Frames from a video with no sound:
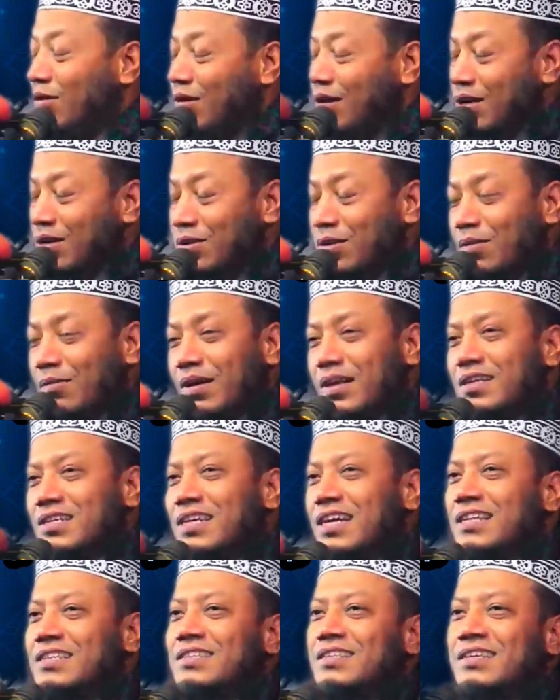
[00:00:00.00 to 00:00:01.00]
ওই তোমার
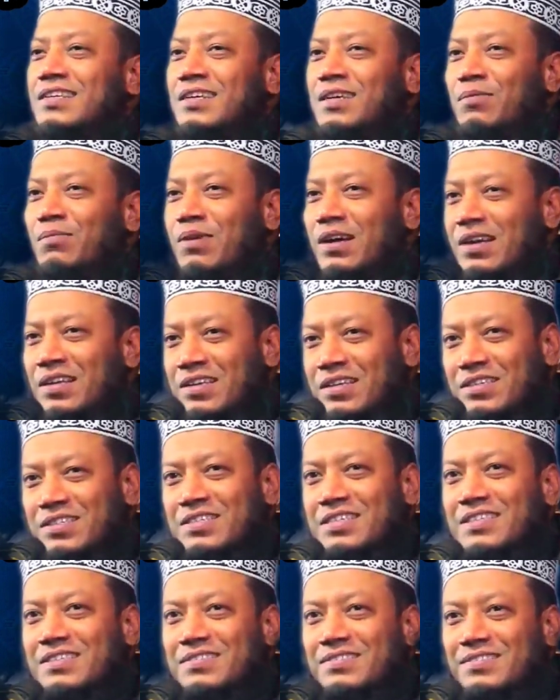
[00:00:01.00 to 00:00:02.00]
শান্তি নিয়ে পালিয়েছে